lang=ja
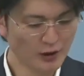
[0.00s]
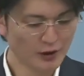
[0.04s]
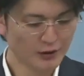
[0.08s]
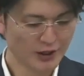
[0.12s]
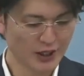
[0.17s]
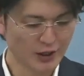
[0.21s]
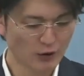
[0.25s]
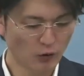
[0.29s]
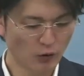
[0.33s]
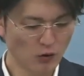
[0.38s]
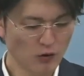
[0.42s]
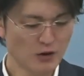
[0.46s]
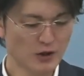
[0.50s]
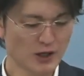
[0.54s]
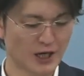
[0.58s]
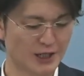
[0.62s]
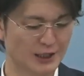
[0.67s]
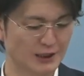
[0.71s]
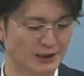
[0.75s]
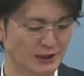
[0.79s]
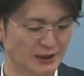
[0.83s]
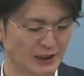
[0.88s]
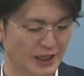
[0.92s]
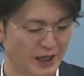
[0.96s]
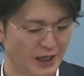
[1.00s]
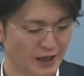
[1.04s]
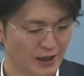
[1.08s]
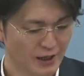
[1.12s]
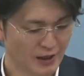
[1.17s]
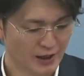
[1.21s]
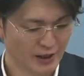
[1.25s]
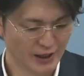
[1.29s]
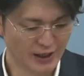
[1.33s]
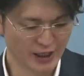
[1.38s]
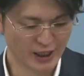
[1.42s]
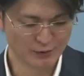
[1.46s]
で、今回です
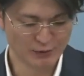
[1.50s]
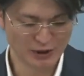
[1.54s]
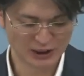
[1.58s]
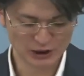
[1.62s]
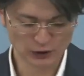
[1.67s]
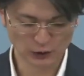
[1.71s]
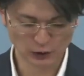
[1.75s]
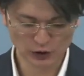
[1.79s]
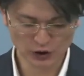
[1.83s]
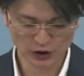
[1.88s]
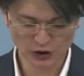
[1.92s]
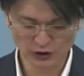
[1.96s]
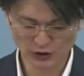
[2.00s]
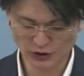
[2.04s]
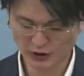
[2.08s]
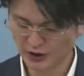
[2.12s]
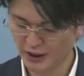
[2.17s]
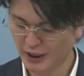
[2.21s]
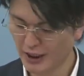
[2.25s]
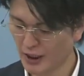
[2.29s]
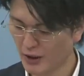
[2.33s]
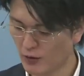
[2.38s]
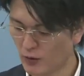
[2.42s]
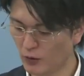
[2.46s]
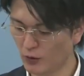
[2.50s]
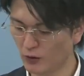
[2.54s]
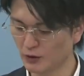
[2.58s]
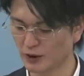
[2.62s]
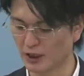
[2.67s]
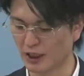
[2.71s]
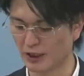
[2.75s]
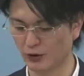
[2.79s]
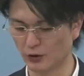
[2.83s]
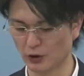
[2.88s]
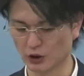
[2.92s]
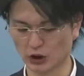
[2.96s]
ね、えー、まあ、即習性講
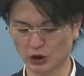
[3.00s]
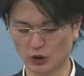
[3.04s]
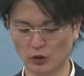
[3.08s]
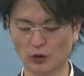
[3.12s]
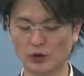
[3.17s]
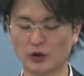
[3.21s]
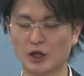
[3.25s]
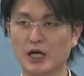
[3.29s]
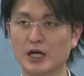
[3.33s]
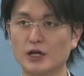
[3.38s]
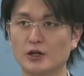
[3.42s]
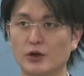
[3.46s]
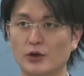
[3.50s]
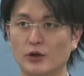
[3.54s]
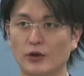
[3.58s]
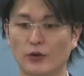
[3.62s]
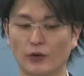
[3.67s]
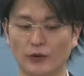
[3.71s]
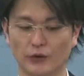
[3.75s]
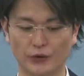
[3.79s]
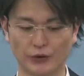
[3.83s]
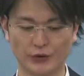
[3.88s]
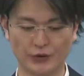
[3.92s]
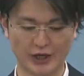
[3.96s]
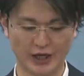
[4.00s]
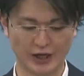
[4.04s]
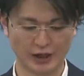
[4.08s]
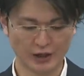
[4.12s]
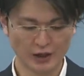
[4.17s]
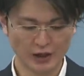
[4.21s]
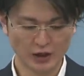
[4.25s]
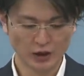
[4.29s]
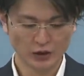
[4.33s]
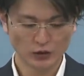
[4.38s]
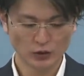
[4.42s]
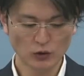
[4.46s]
座の紹介ということ
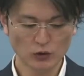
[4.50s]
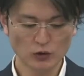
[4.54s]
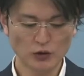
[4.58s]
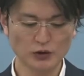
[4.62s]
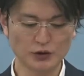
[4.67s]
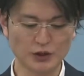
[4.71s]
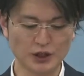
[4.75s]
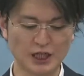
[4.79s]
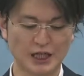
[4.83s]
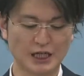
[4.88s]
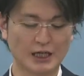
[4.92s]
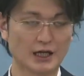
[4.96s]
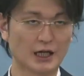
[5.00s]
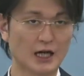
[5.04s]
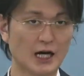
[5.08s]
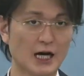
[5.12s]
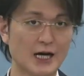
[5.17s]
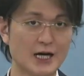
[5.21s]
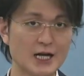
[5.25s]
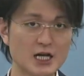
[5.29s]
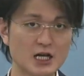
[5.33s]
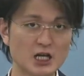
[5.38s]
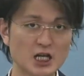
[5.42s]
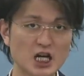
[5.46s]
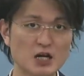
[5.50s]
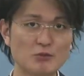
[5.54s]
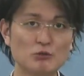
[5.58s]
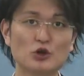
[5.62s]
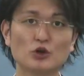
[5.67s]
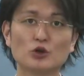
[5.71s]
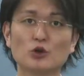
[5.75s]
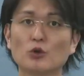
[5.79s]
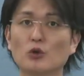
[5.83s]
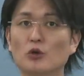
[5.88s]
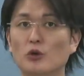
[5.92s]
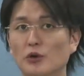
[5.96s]
で、特にカリキュラム
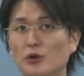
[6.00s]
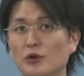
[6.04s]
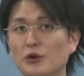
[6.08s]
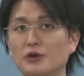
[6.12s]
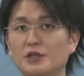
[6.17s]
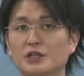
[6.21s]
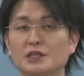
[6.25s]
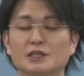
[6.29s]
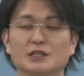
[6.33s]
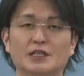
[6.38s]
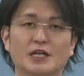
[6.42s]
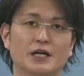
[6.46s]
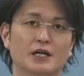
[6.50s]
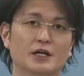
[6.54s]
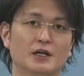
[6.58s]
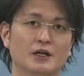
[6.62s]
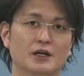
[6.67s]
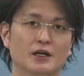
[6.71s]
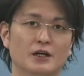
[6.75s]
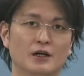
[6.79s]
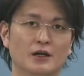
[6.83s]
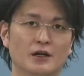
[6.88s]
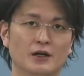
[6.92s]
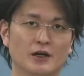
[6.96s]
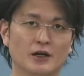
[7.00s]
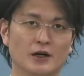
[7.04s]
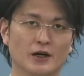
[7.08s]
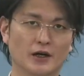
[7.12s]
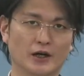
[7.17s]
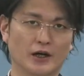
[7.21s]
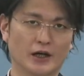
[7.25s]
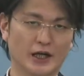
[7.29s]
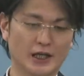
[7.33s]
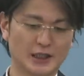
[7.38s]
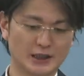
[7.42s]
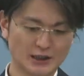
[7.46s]
のところですね、
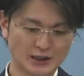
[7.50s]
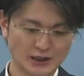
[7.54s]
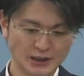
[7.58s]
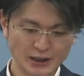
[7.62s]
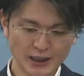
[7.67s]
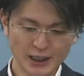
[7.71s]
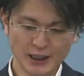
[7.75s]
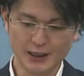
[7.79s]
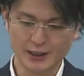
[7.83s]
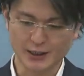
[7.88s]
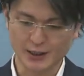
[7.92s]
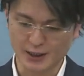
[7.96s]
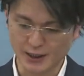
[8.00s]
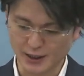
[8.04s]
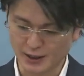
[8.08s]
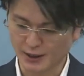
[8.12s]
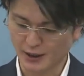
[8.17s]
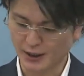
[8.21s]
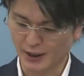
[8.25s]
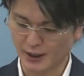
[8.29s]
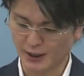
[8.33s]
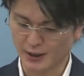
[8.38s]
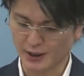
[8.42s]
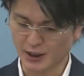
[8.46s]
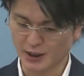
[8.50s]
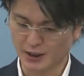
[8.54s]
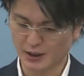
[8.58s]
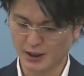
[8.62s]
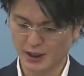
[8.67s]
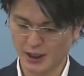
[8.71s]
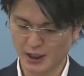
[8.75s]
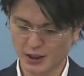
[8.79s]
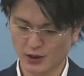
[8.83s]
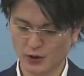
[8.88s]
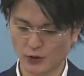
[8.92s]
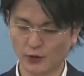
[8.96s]
す、えー、で、に、えー、日
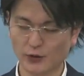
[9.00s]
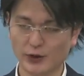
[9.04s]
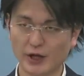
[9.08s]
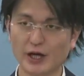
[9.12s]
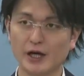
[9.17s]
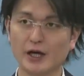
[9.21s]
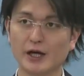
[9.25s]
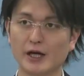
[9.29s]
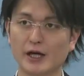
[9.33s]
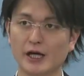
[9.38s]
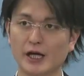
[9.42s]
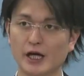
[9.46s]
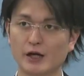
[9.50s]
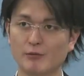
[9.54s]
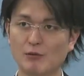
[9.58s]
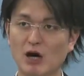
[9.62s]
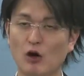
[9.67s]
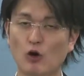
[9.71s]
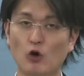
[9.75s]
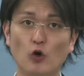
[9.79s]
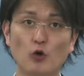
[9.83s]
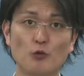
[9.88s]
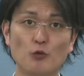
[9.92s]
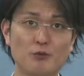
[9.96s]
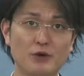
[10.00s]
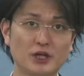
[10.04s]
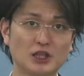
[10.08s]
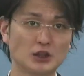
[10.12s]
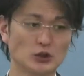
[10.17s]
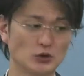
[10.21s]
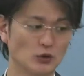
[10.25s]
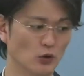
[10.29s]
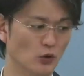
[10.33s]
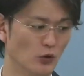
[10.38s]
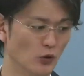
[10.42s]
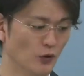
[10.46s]
程表をね、えー、まあ、
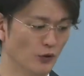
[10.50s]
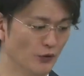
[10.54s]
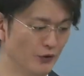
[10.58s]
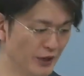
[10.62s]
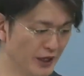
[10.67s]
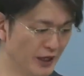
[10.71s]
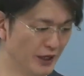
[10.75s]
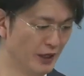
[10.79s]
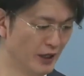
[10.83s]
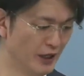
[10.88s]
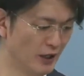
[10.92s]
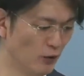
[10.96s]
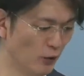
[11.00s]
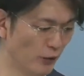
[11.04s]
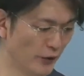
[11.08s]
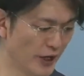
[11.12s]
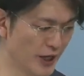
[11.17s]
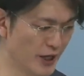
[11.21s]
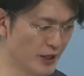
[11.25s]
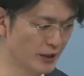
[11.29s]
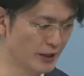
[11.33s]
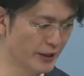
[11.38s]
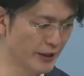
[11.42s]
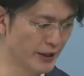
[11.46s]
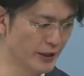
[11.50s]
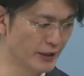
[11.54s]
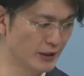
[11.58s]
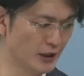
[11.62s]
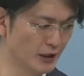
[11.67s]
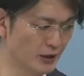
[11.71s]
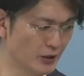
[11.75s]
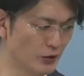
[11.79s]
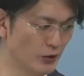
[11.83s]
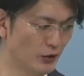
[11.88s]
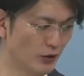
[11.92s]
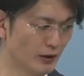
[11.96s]
ホームページの方でご覧いただい
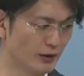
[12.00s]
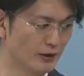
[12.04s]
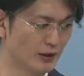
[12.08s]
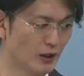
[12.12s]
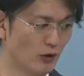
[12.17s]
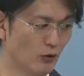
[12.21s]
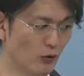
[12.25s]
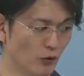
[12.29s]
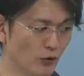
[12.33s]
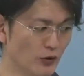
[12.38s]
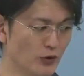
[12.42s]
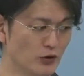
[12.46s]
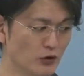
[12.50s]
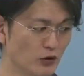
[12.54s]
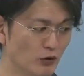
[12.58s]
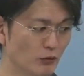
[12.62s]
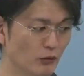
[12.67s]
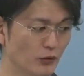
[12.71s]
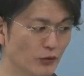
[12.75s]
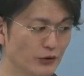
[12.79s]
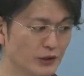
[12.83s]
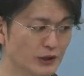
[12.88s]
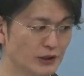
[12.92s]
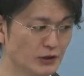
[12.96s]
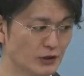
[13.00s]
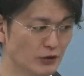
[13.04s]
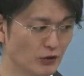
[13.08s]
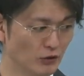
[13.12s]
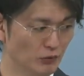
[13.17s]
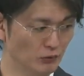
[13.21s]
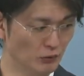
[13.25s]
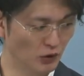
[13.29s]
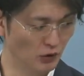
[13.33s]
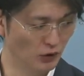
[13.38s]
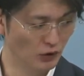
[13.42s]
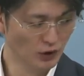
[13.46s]
たという方多いと思うんですけ
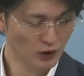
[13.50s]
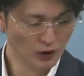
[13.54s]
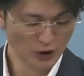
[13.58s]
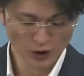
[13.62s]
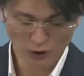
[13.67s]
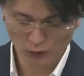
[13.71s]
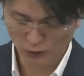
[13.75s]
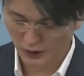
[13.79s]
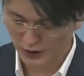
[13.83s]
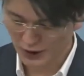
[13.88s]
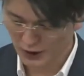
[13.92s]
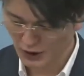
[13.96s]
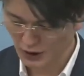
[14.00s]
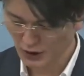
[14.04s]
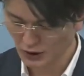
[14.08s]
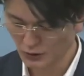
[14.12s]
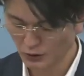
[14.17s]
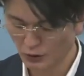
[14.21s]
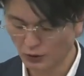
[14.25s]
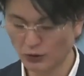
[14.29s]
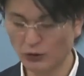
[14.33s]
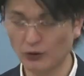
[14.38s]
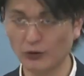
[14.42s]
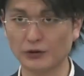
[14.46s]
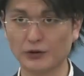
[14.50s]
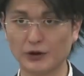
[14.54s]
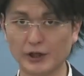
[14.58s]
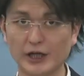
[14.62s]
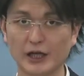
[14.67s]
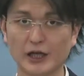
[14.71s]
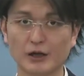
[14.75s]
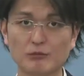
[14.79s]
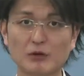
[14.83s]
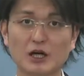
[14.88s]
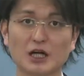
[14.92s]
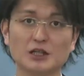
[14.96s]
ども、私の方
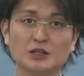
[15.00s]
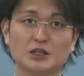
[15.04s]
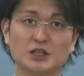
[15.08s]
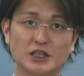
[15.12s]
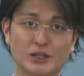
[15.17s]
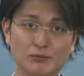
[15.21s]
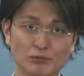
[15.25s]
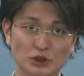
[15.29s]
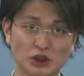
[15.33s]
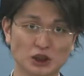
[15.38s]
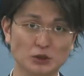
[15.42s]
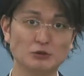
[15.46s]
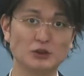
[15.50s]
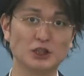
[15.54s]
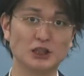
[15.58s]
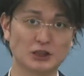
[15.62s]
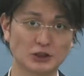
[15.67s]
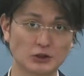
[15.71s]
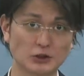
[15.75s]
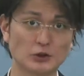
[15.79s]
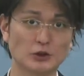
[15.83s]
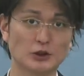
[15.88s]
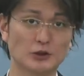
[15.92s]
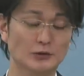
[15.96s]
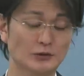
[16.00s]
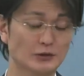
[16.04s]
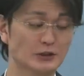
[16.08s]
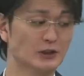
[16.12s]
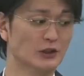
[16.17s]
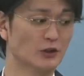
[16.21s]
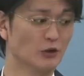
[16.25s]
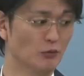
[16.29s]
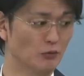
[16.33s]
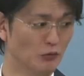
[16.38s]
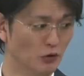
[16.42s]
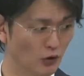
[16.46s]
で、まあ、全部自分で作ってるんです
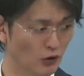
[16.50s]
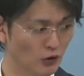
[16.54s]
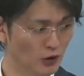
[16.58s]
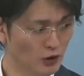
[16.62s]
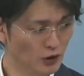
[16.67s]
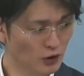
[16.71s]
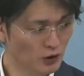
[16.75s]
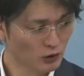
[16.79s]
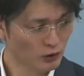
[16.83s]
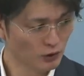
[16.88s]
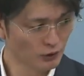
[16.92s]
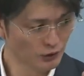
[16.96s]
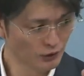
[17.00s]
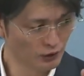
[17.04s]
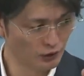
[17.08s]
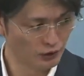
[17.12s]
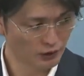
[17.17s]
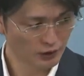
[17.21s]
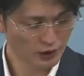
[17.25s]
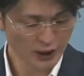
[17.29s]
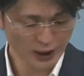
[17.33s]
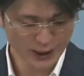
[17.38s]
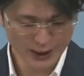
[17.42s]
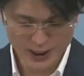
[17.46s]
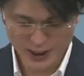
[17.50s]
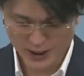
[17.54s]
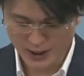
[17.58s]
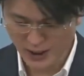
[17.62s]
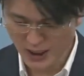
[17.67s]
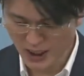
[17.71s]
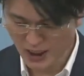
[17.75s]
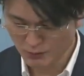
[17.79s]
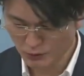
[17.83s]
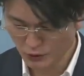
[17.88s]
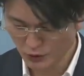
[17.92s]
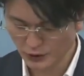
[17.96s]
けども、この
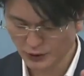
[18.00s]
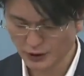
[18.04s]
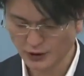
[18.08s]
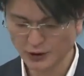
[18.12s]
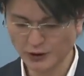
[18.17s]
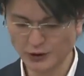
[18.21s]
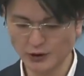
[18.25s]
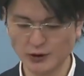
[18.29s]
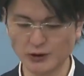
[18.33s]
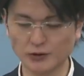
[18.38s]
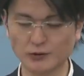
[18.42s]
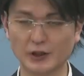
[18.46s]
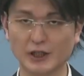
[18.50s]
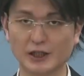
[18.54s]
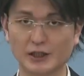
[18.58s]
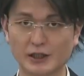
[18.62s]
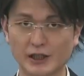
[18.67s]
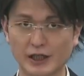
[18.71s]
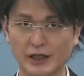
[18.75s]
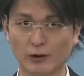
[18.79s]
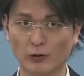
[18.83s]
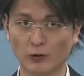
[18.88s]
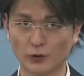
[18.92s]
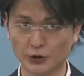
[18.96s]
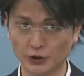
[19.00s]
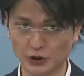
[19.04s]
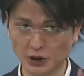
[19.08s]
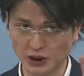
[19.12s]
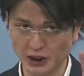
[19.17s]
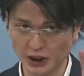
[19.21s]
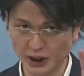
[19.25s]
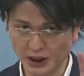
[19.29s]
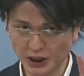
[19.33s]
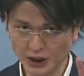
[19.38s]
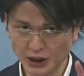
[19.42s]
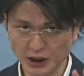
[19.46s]
カリキュラムを作る上で今年
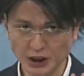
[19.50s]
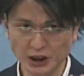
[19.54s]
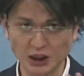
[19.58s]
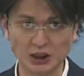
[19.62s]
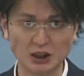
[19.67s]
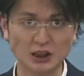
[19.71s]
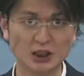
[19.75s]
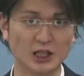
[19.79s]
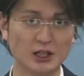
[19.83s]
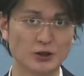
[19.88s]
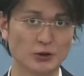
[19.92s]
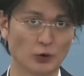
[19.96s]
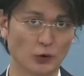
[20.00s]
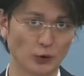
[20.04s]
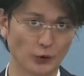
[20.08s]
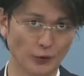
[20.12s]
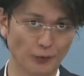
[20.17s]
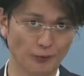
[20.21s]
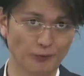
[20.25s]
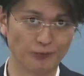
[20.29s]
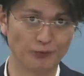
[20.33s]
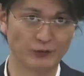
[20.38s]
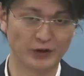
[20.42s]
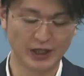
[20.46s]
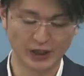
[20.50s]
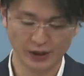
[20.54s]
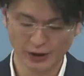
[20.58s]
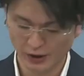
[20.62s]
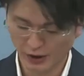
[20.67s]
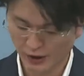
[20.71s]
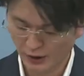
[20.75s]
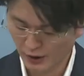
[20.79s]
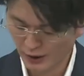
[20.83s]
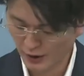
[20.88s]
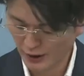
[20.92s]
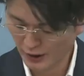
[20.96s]
意識していること、ね、
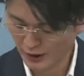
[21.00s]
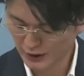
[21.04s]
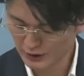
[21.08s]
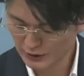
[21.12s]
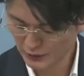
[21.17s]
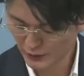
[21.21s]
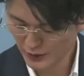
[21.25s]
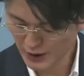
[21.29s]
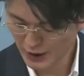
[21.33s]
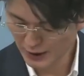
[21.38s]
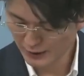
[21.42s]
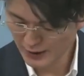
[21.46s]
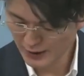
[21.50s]
えー、それが